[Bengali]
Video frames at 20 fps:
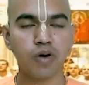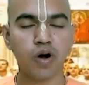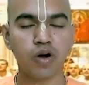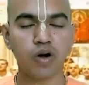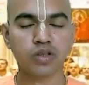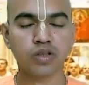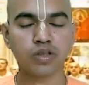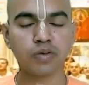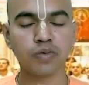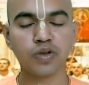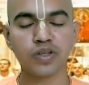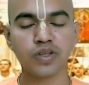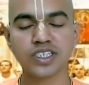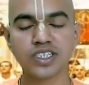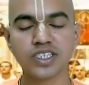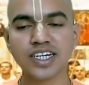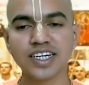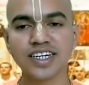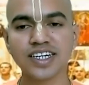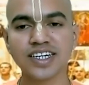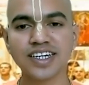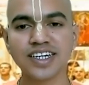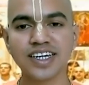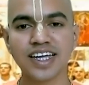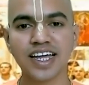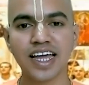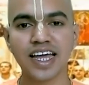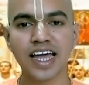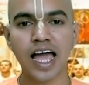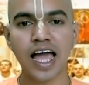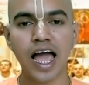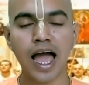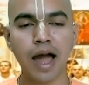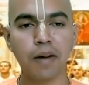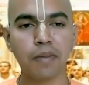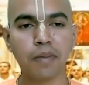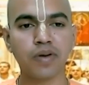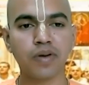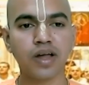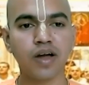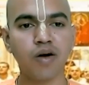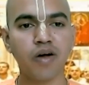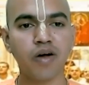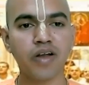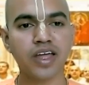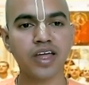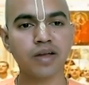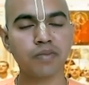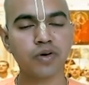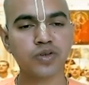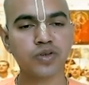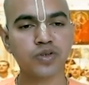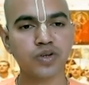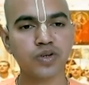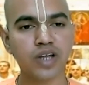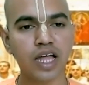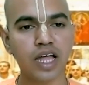ভক্ত বলছেন আমরা অনেক বছর